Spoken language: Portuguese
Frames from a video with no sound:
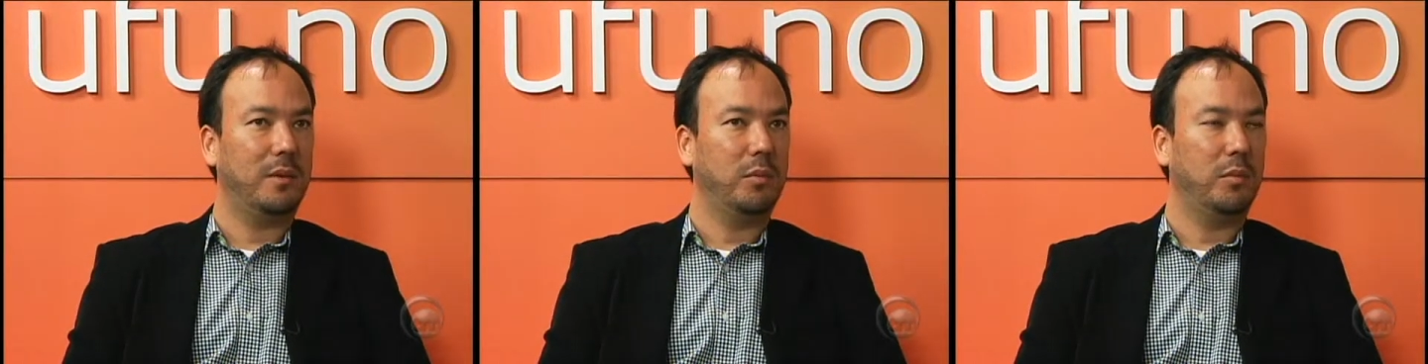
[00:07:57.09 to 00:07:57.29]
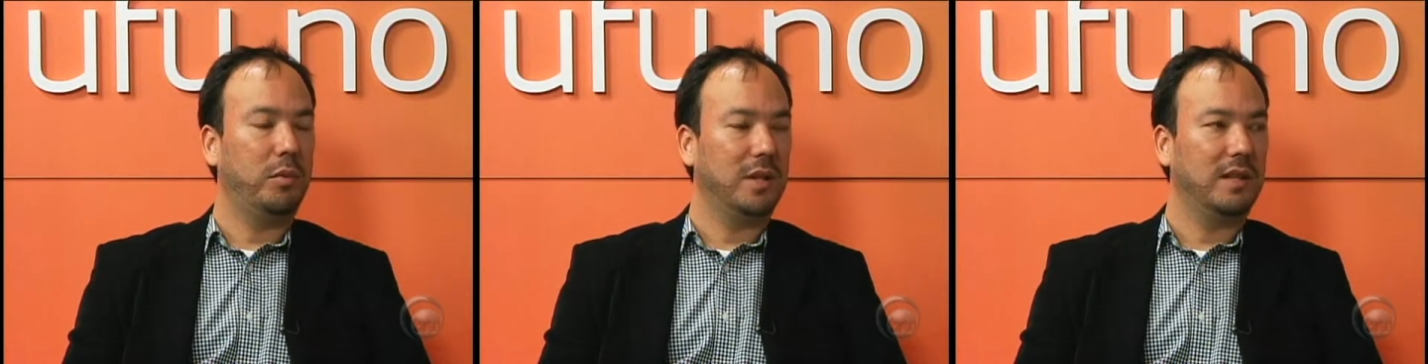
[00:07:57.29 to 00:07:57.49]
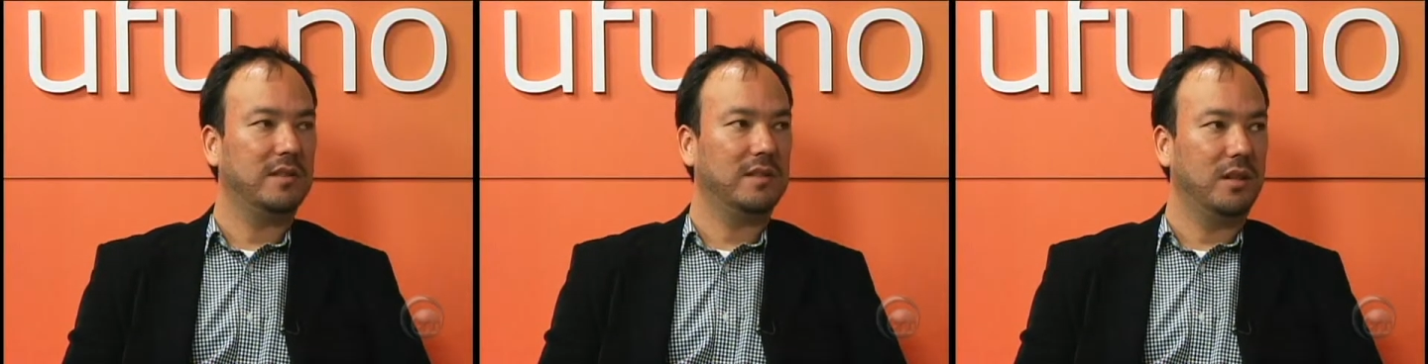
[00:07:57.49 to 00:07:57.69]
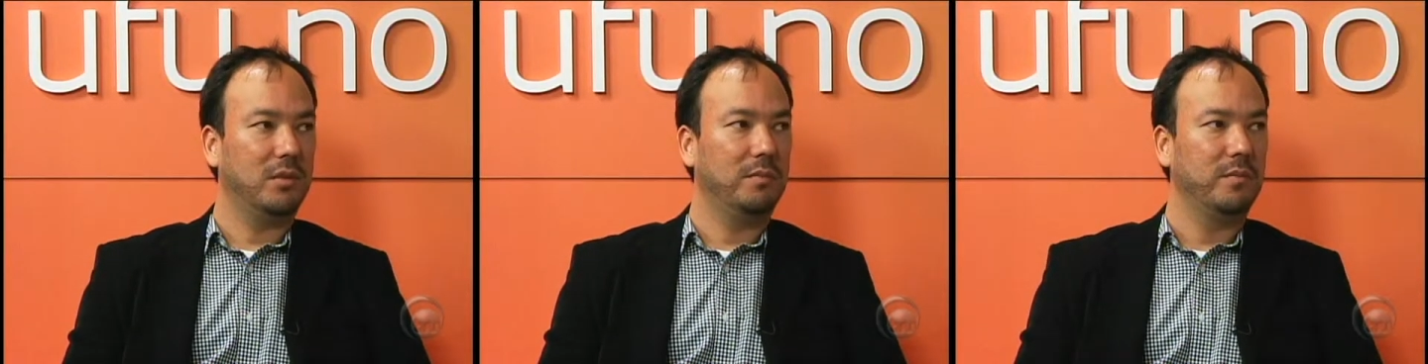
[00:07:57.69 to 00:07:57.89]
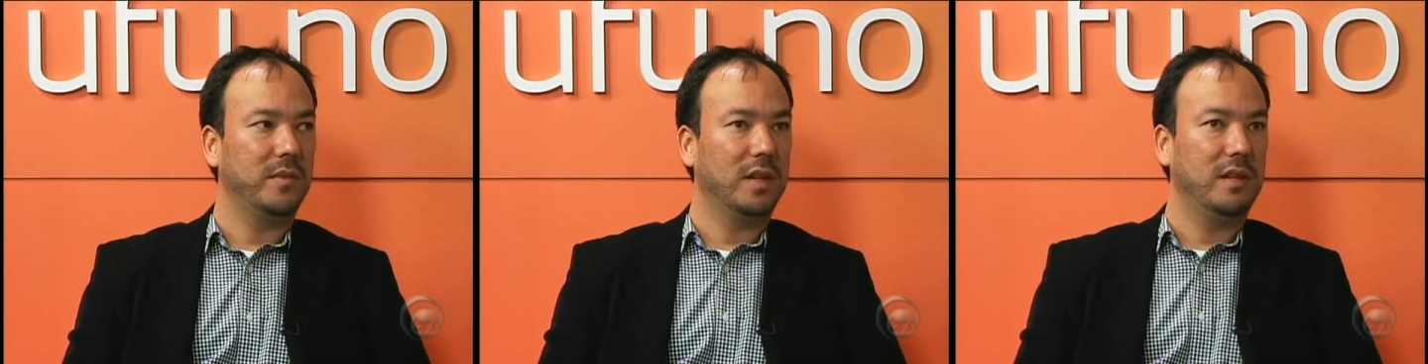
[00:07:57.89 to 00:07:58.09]

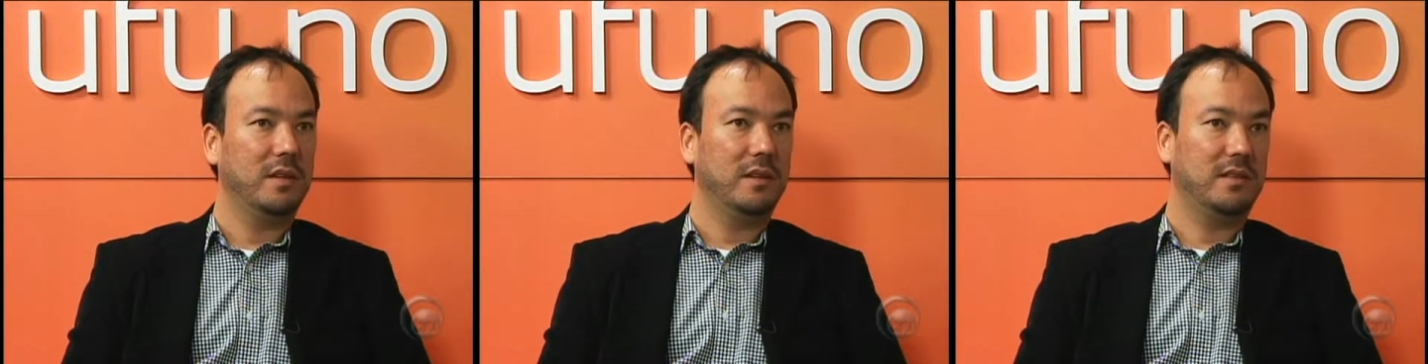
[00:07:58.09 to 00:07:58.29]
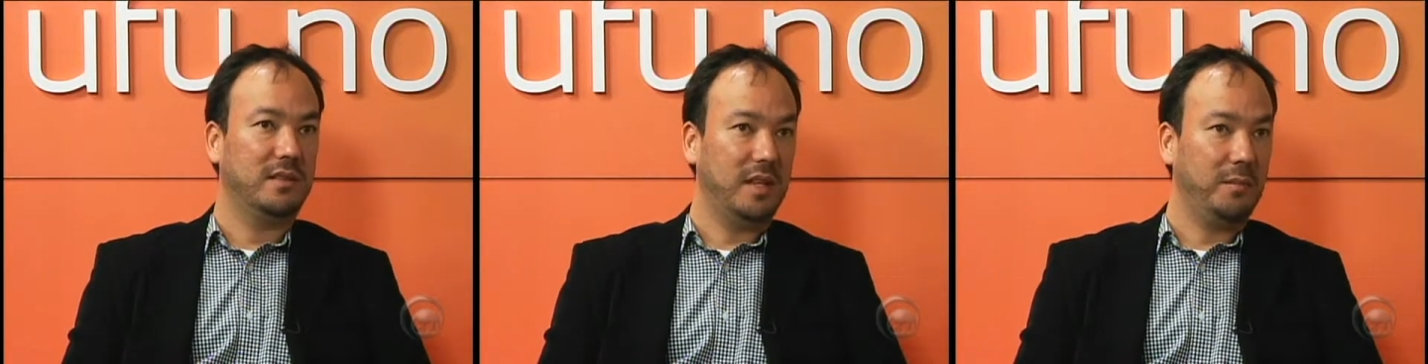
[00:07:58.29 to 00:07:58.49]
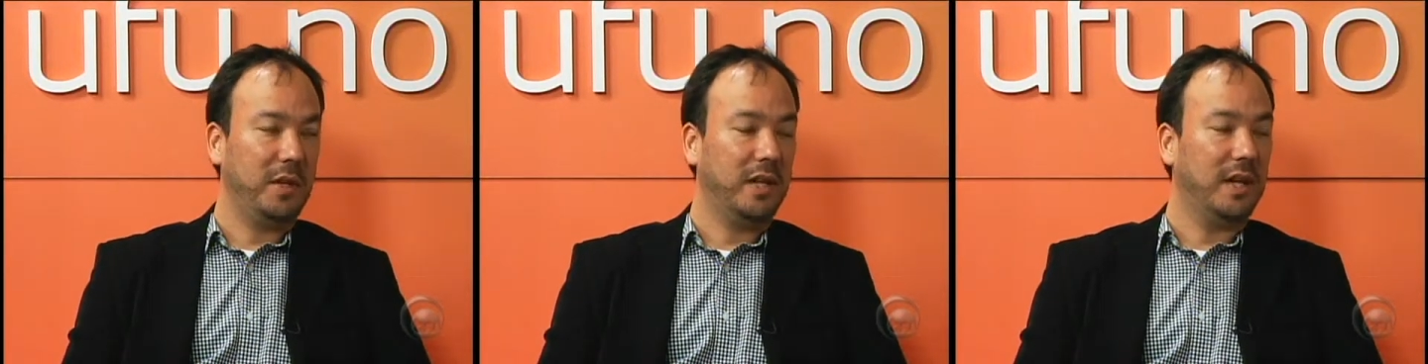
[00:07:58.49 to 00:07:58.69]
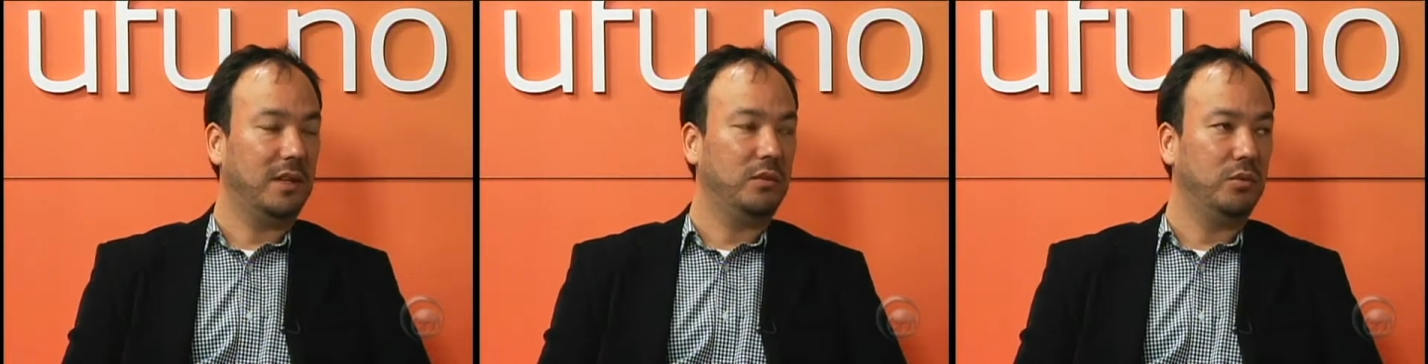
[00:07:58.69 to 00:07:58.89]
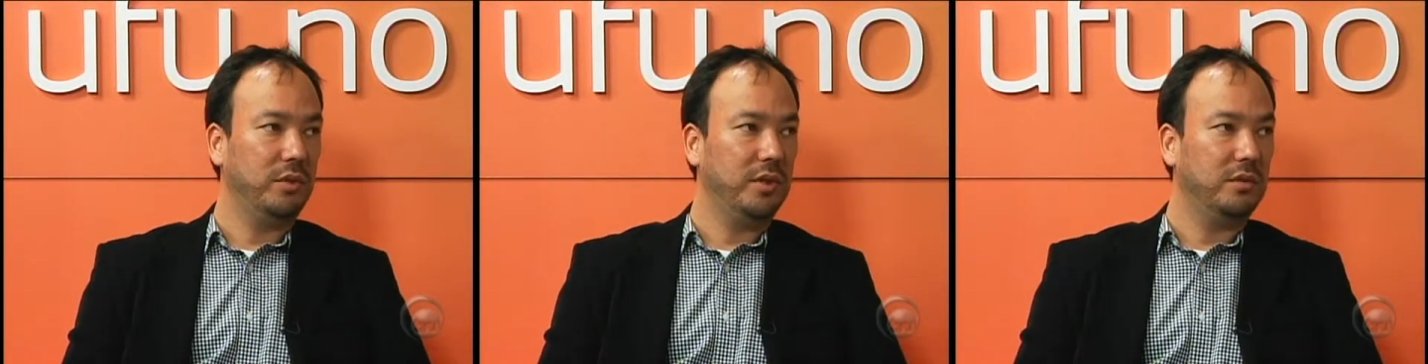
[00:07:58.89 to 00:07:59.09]
população, sempre
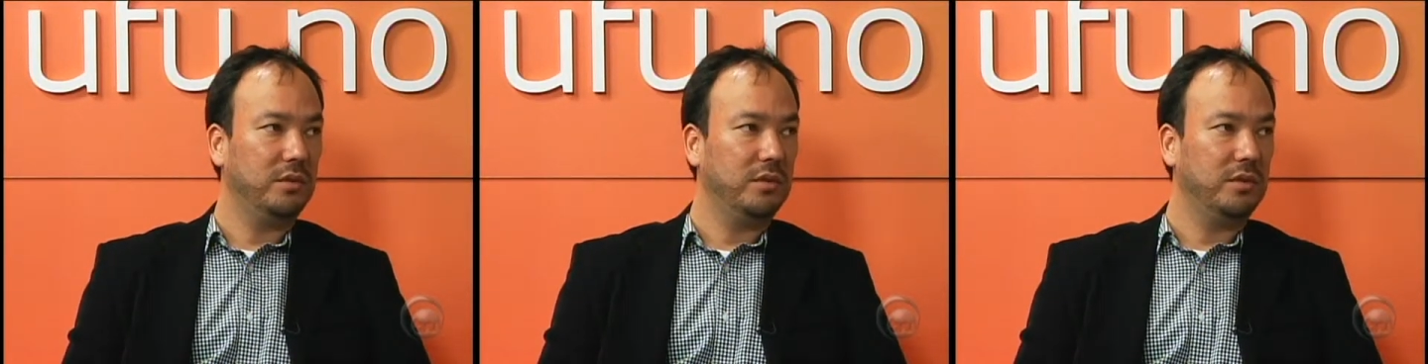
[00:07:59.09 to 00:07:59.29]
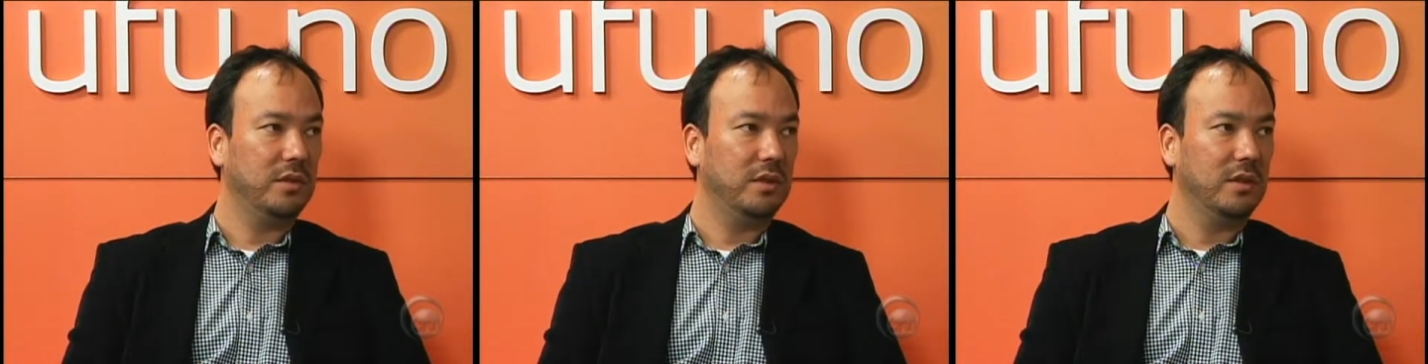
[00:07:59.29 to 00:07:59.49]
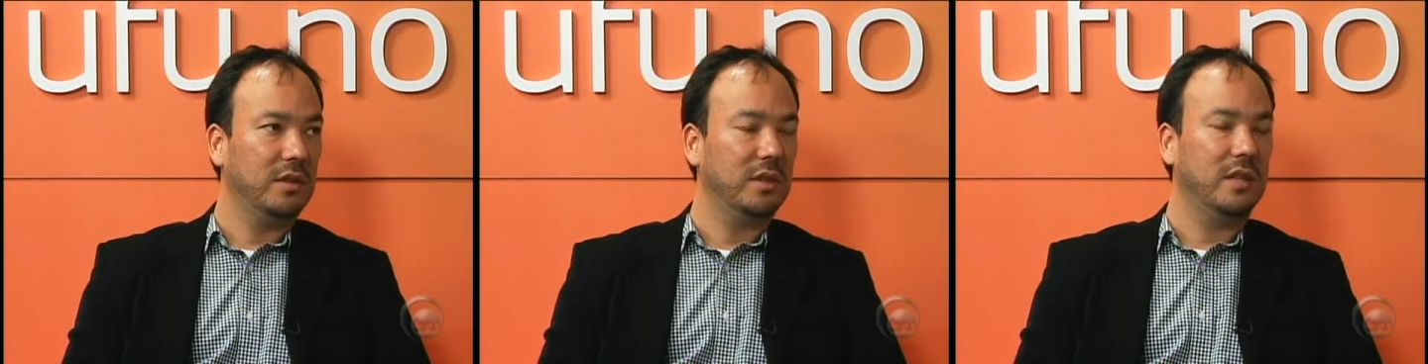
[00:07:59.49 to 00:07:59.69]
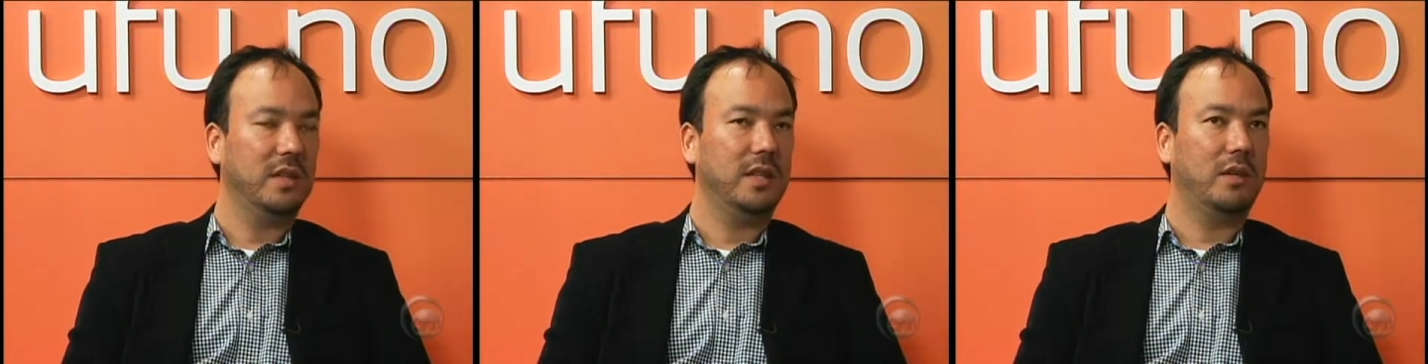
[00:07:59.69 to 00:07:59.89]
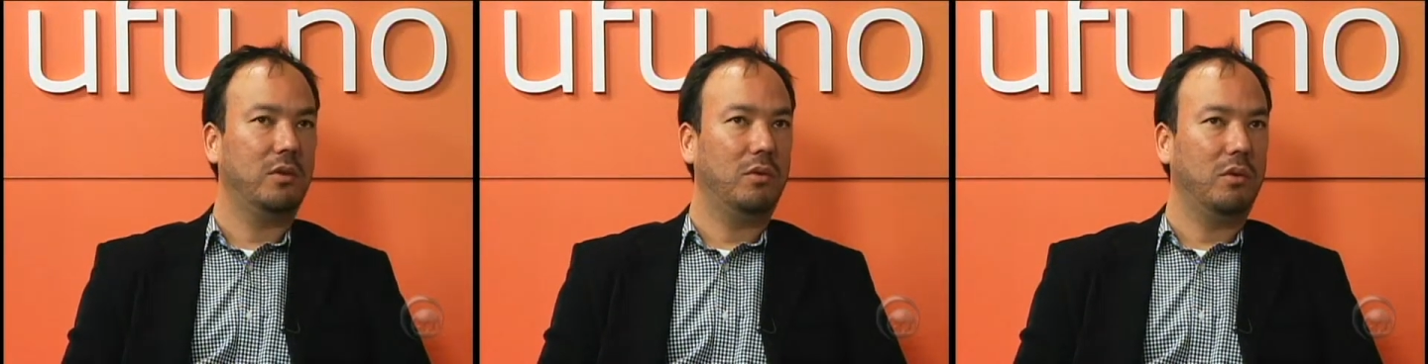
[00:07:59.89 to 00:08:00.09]
gratuitos
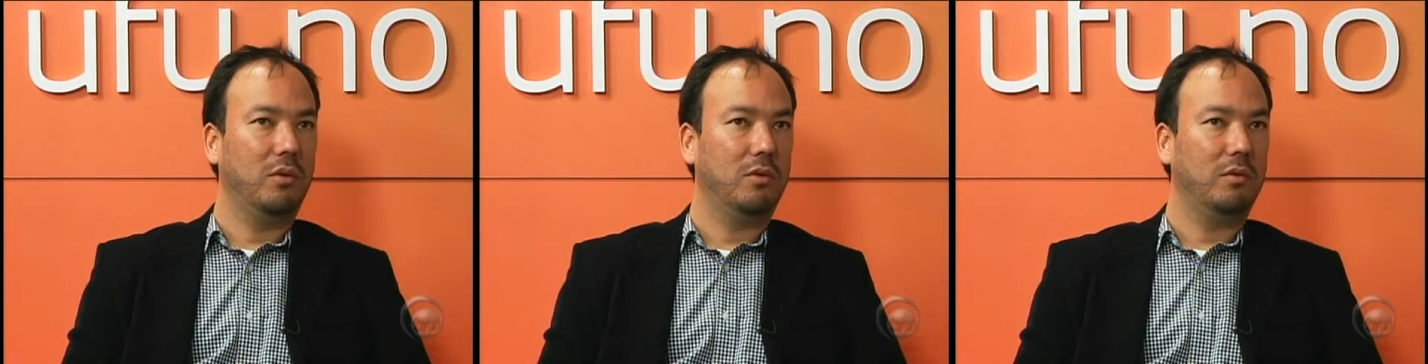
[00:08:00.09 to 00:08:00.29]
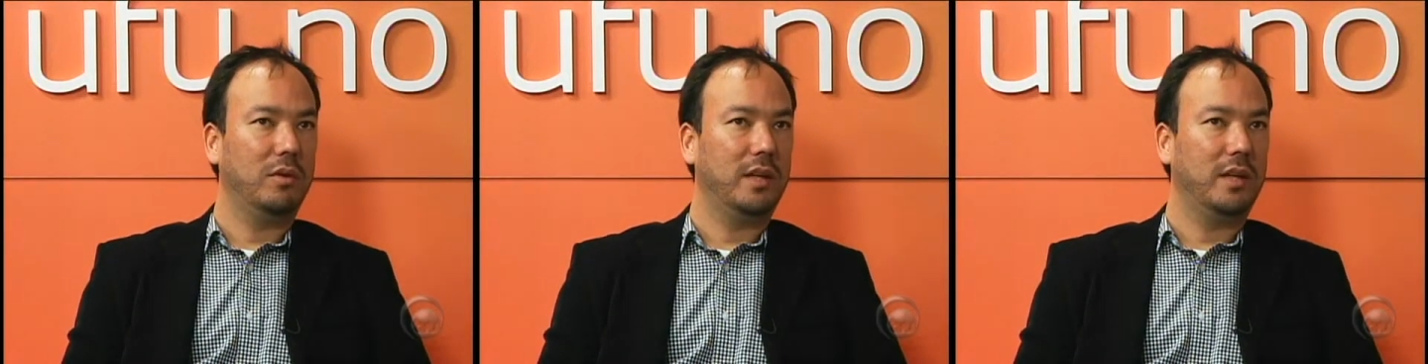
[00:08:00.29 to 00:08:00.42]
e com